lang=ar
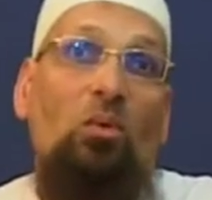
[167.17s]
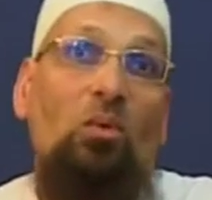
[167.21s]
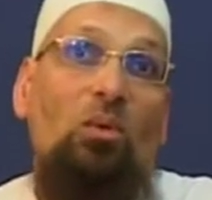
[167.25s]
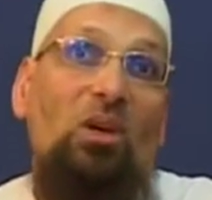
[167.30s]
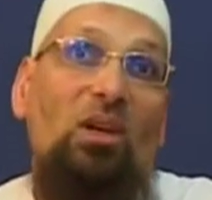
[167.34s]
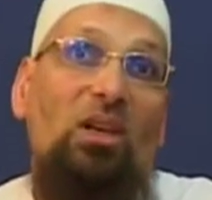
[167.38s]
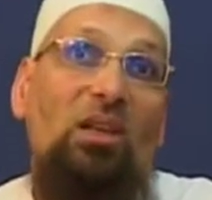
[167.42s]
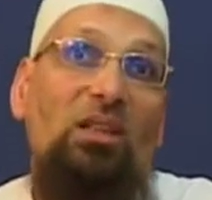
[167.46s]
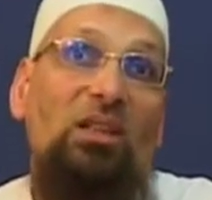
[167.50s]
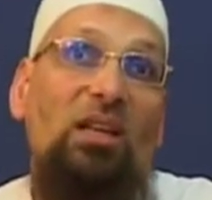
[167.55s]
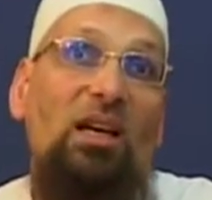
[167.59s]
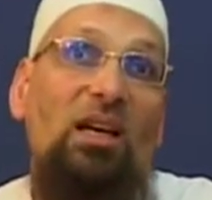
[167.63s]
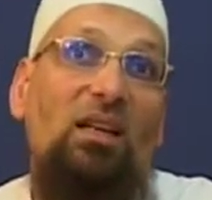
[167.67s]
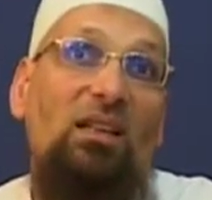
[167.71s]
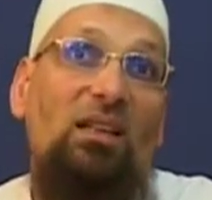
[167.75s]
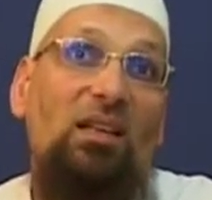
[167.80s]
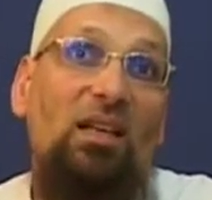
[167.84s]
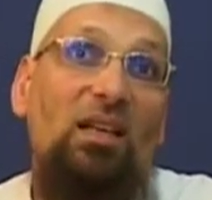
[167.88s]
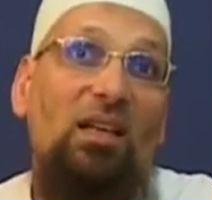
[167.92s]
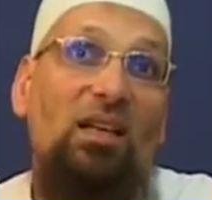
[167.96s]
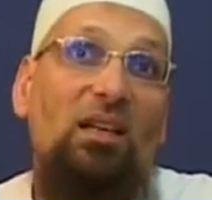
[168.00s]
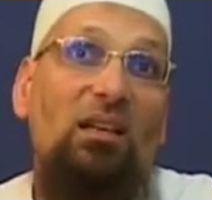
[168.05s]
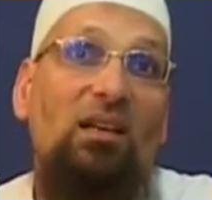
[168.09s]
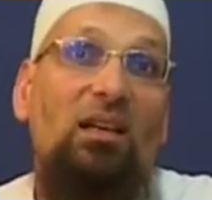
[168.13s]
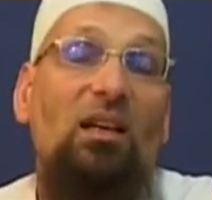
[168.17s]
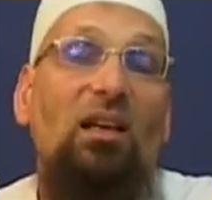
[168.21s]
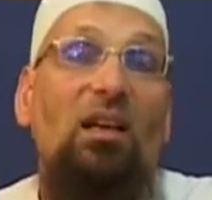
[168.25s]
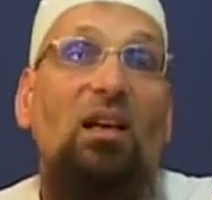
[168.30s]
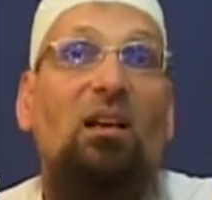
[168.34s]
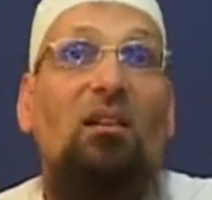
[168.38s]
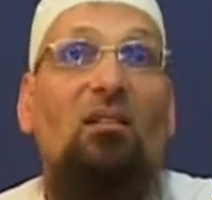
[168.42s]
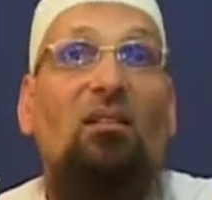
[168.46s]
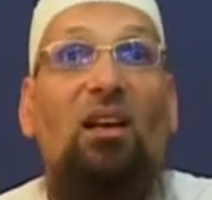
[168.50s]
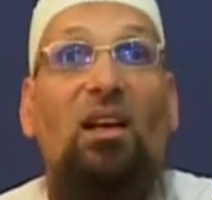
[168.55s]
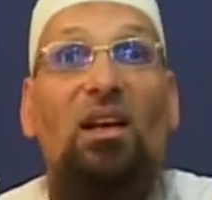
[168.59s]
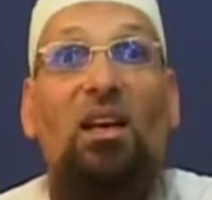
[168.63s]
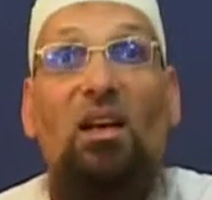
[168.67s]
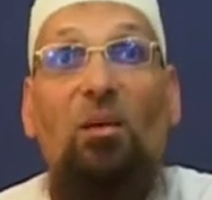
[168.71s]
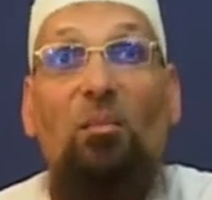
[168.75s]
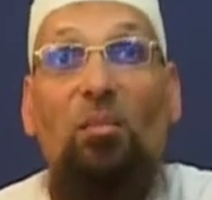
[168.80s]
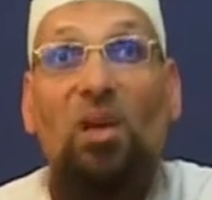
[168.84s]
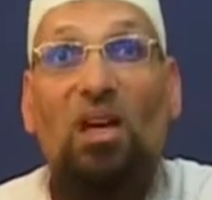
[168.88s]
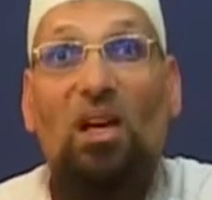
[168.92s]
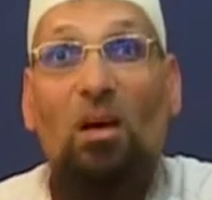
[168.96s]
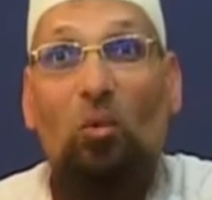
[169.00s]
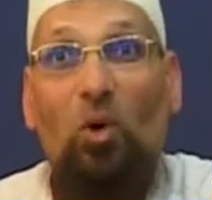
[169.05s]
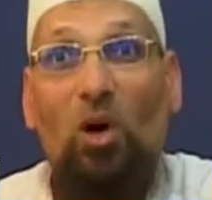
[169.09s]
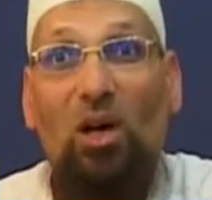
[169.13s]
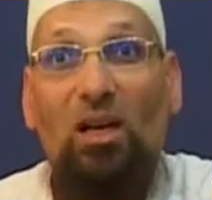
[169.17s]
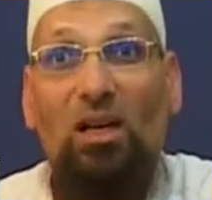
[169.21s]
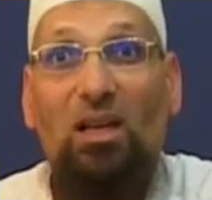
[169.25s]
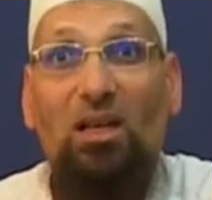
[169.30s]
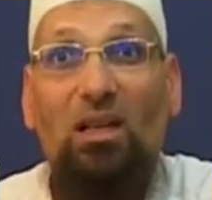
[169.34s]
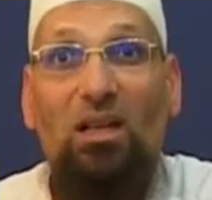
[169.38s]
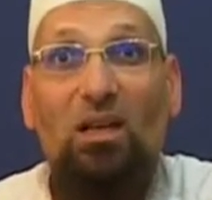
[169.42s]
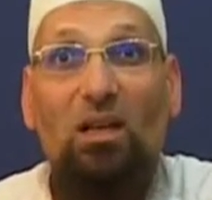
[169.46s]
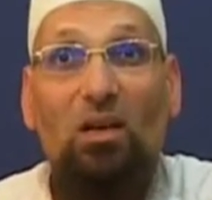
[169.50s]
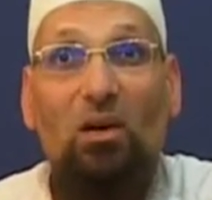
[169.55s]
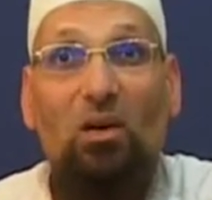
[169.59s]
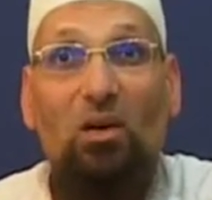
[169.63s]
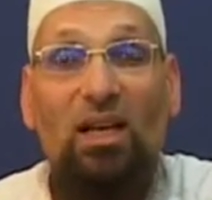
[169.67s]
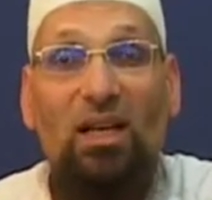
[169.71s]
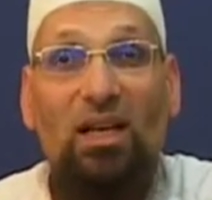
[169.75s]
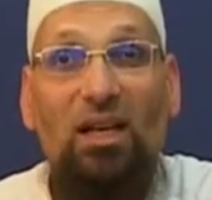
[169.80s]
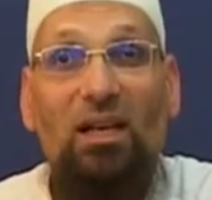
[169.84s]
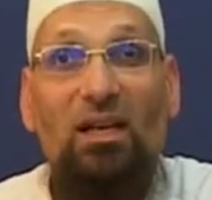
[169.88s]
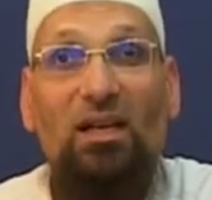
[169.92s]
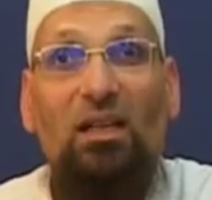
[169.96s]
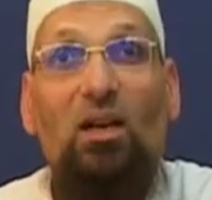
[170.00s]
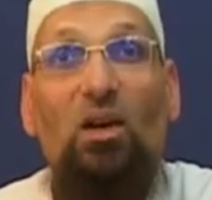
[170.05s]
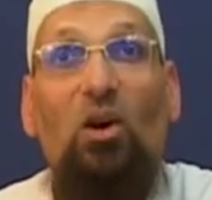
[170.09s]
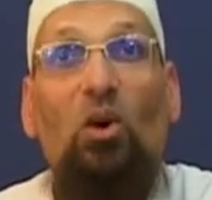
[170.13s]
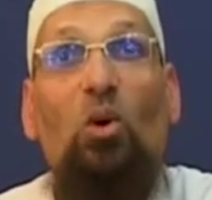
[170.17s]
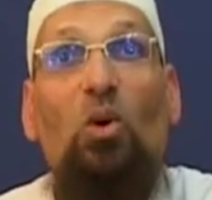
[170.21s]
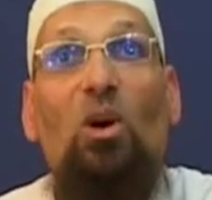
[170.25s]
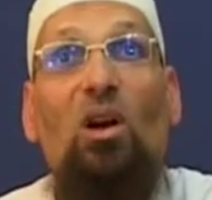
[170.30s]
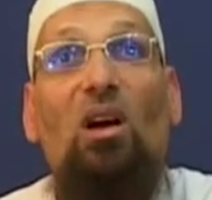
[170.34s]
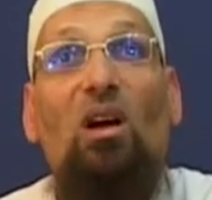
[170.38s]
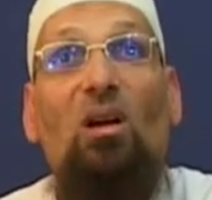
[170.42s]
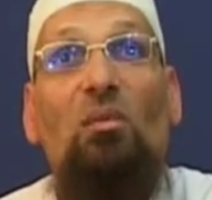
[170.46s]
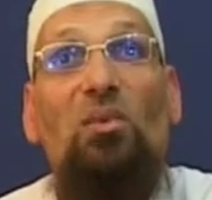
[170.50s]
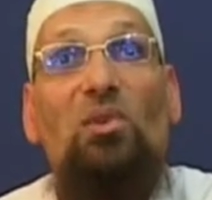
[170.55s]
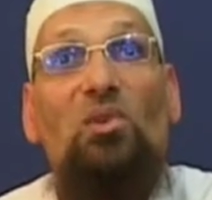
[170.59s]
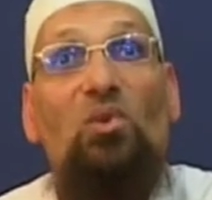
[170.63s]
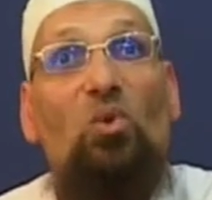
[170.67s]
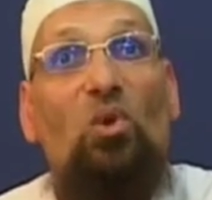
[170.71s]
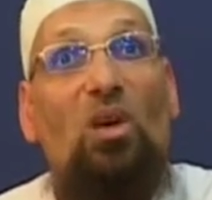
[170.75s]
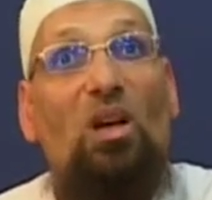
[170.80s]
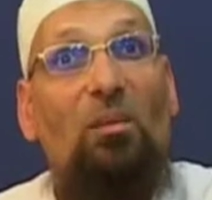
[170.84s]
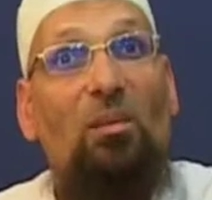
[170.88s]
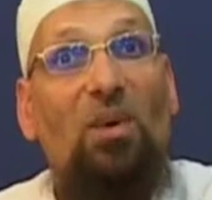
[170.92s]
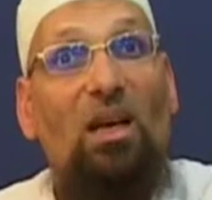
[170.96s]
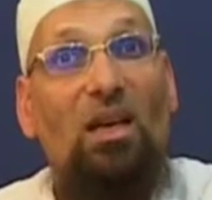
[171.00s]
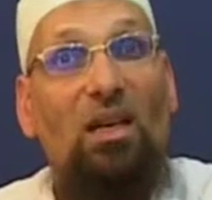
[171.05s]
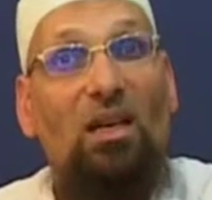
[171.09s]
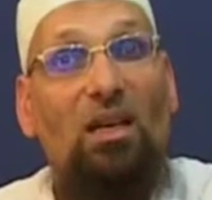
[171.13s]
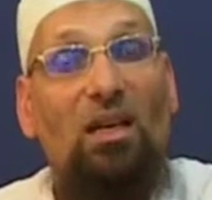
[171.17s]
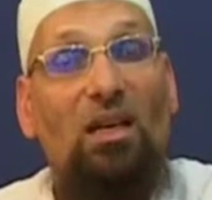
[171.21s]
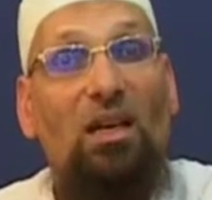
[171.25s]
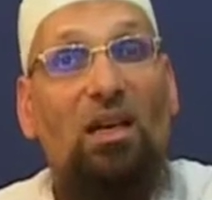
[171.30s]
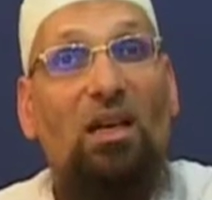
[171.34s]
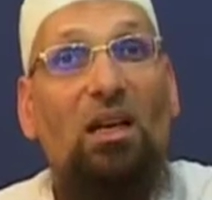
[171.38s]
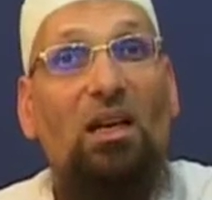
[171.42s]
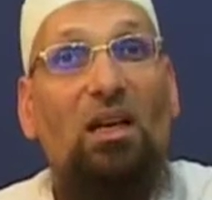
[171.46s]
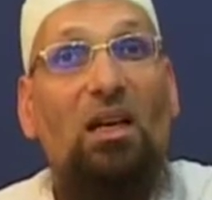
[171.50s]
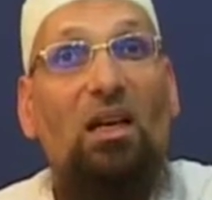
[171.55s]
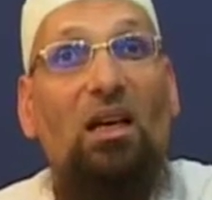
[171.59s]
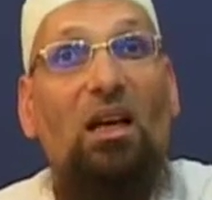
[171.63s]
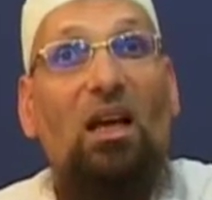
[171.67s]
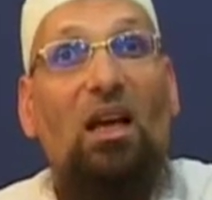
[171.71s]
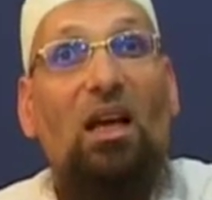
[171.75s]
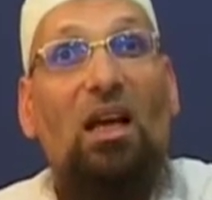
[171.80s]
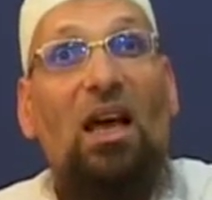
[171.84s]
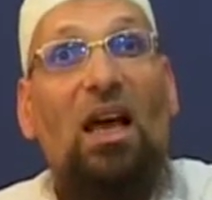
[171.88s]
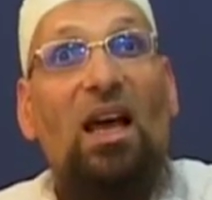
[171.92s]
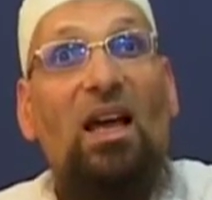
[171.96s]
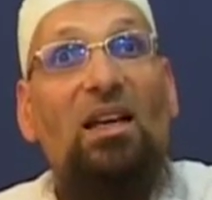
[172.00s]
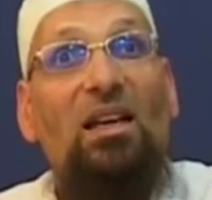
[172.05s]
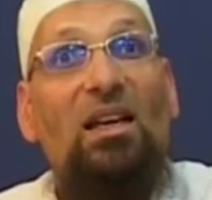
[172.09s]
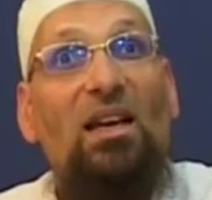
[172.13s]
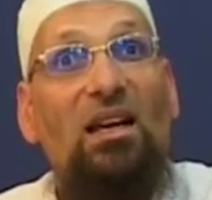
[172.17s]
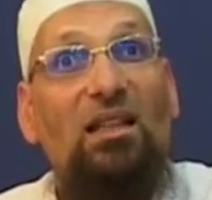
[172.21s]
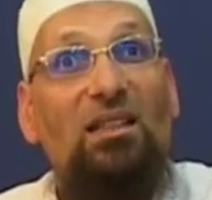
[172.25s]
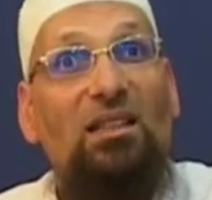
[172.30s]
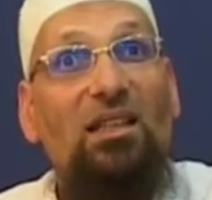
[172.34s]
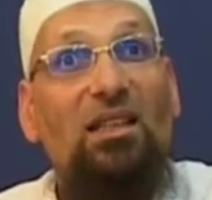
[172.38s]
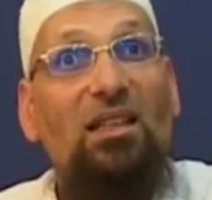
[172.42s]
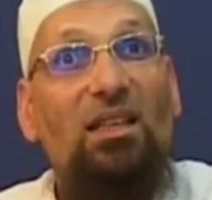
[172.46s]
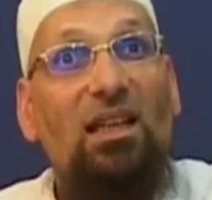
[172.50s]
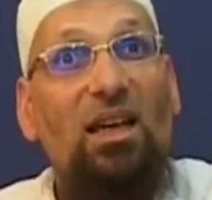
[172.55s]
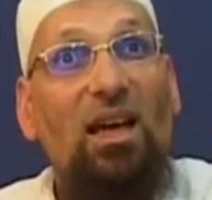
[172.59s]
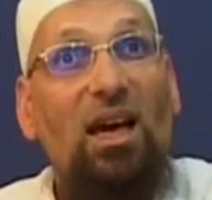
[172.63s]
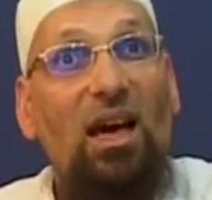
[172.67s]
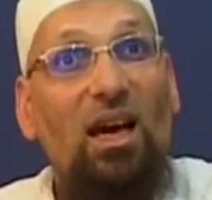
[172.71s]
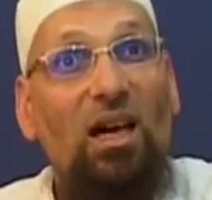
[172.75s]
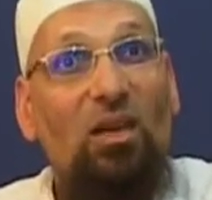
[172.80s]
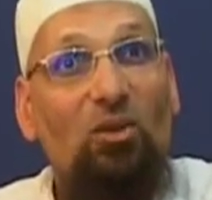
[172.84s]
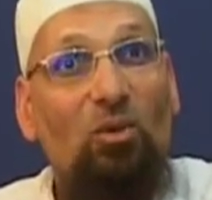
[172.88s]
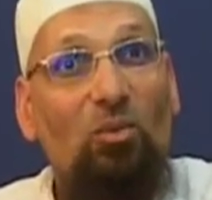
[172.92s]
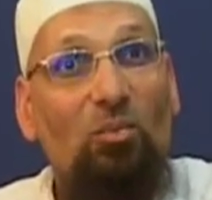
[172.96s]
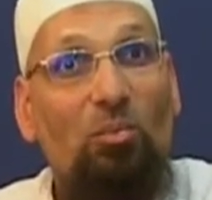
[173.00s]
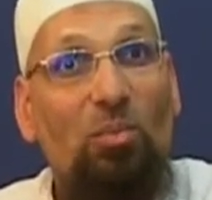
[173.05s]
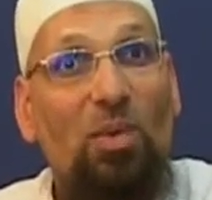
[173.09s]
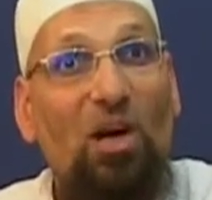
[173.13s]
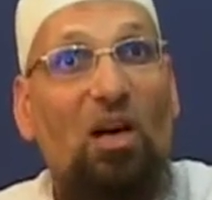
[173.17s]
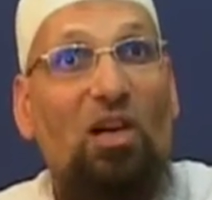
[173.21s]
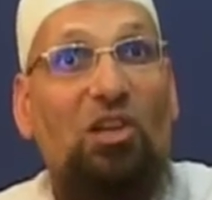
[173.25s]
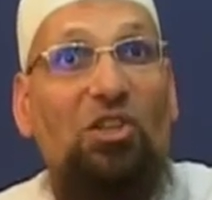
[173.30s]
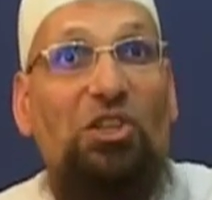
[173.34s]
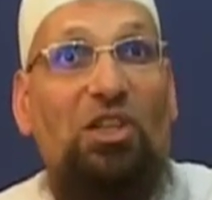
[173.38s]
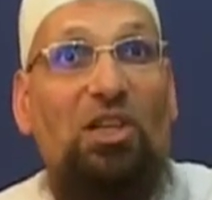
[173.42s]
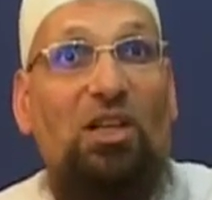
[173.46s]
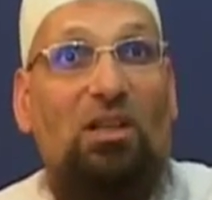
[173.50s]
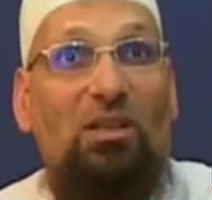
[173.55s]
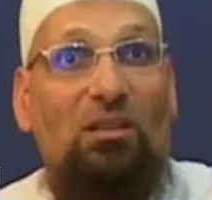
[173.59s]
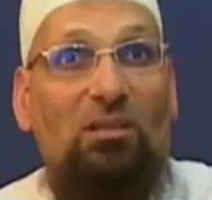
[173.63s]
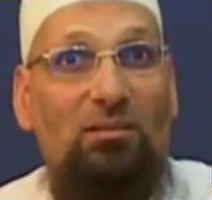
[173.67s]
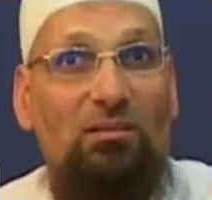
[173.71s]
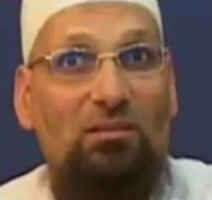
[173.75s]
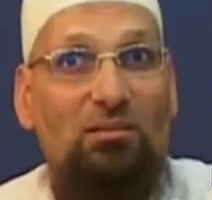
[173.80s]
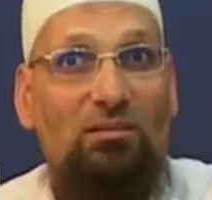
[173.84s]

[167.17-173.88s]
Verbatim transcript: واللي انتهت إليه فاللي يهمنا معالجته هنا هو رغبة سليمان أن يأتيه أحد بعرشها